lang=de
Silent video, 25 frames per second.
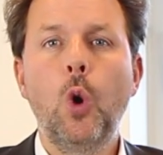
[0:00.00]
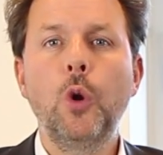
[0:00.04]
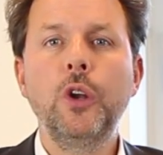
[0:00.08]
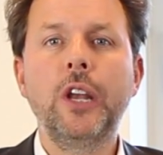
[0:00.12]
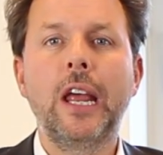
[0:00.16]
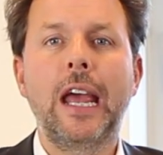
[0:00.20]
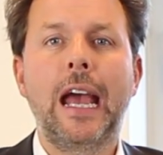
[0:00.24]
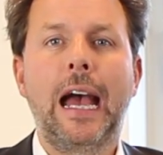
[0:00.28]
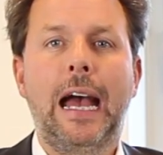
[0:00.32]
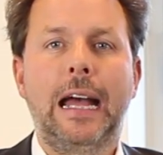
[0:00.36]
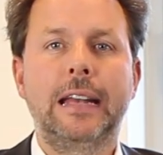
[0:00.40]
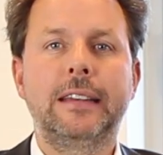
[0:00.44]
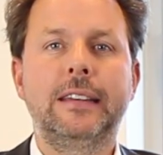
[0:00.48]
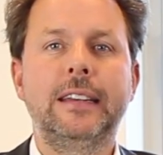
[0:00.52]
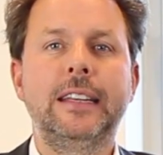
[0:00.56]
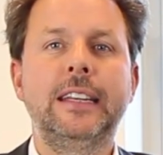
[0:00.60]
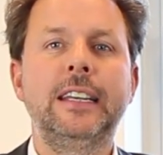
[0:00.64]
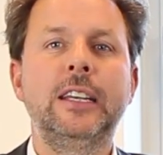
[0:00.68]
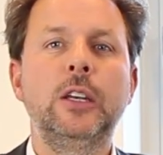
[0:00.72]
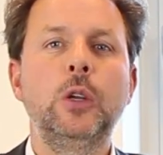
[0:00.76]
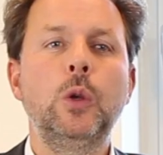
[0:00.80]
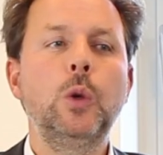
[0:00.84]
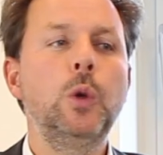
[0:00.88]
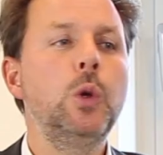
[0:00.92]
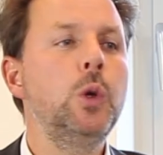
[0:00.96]
und er hat
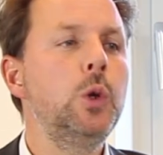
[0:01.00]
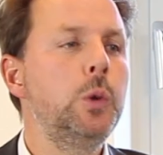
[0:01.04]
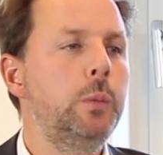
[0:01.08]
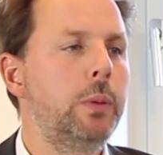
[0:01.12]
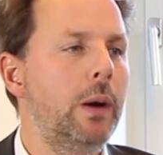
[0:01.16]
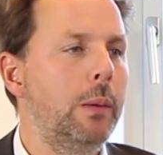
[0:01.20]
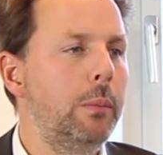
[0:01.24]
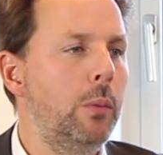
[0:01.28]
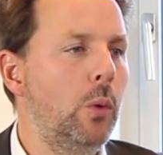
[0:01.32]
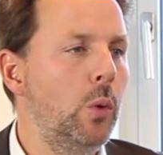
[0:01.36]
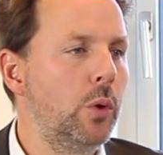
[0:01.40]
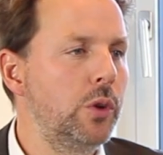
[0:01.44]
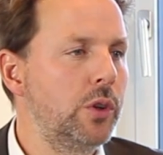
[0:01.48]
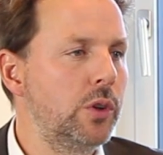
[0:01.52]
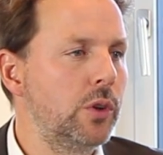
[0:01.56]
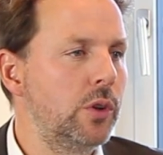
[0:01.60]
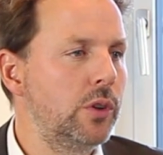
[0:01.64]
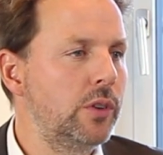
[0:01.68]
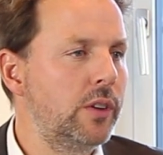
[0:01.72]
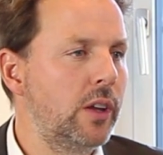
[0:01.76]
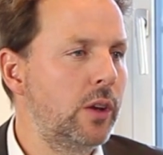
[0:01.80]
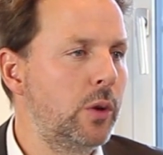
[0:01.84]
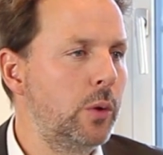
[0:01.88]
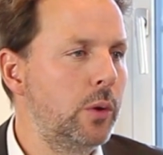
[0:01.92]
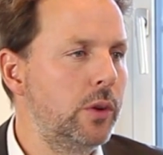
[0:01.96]
ihn überboten
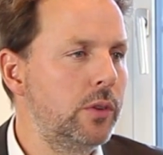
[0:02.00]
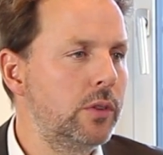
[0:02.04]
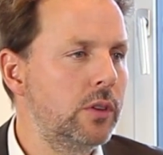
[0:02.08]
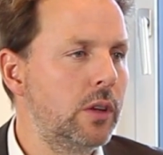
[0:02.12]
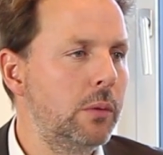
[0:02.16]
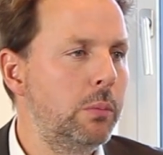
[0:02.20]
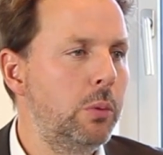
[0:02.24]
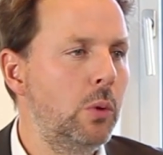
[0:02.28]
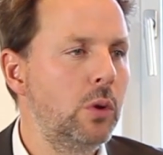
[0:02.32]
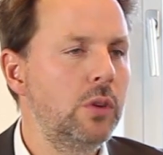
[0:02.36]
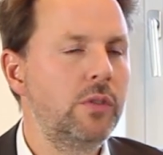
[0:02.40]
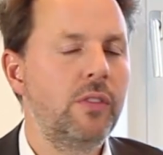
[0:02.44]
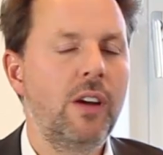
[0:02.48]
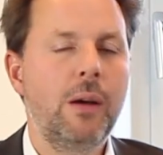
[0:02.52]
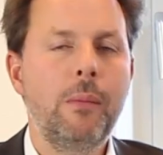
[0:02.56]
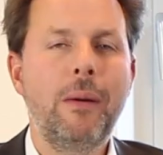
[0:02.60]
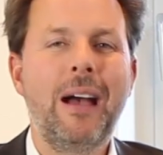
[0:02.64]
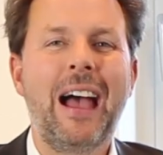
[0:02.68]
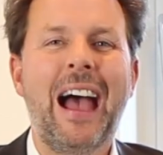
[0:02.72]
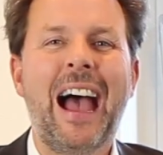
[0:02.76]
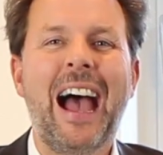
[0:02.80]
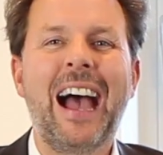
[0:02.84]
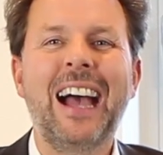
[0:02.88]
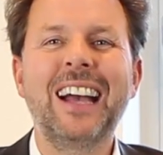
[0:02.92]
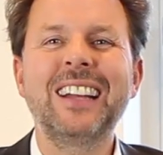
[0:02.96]
und sein Höchstgebot war
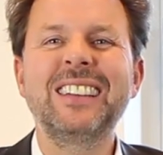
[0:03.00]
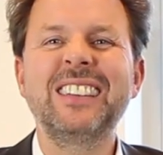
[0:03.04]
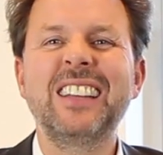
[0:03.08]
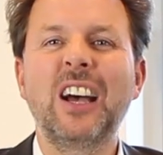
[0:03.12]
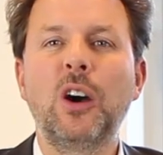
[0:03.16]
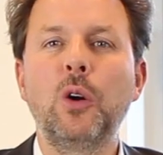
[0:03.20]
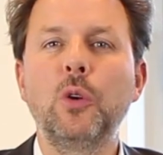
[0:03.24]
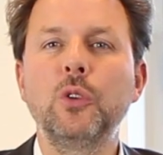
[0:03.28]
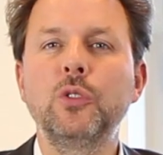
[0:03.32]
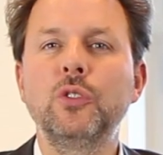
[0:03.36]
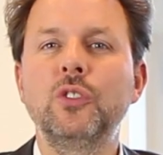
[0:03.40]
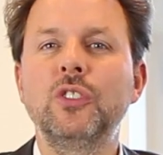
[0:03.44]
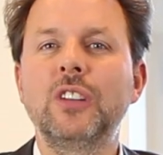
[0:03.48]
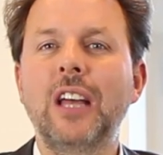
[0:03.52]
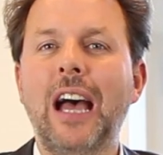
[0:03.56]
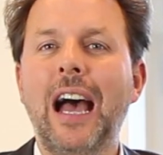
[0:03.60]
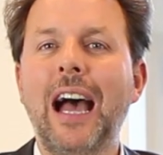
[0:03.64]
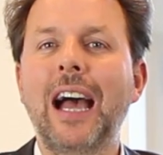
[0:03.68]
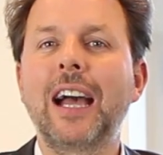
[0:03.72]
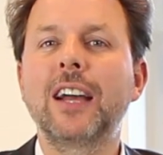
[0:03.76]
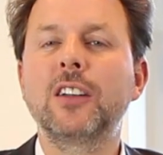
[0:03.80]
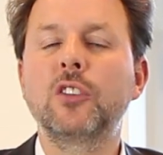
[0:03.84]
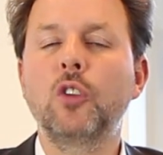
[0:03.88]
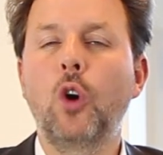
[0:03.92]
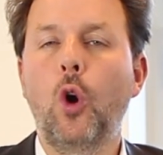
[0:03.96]
bei
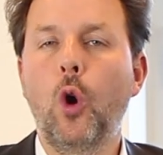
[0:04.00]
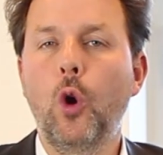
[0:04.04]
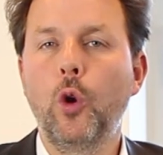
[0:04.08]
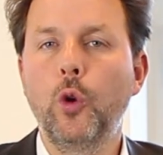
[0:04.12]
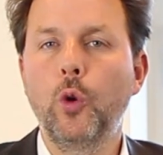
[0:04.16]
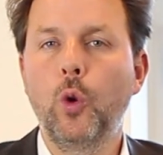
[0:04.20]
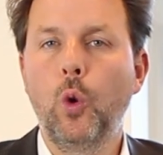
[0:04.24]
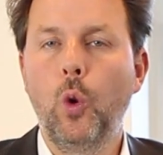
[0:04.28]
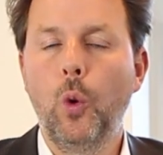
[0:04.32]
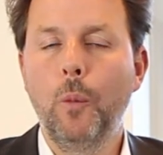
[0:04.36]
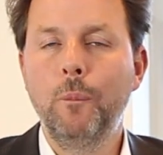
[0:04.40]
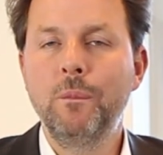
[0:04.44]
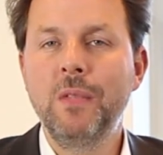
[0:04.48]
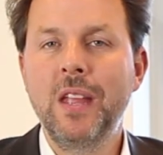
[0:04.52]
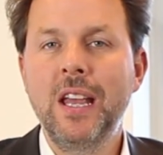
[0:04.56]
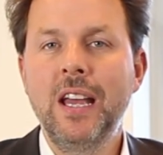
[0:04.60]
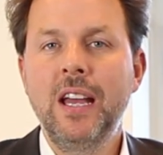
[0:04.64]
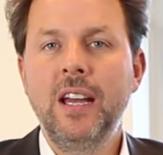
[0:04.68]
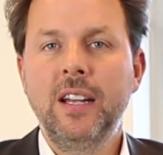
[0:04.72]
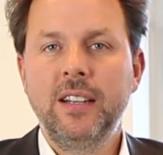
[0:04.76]
8008 Euro.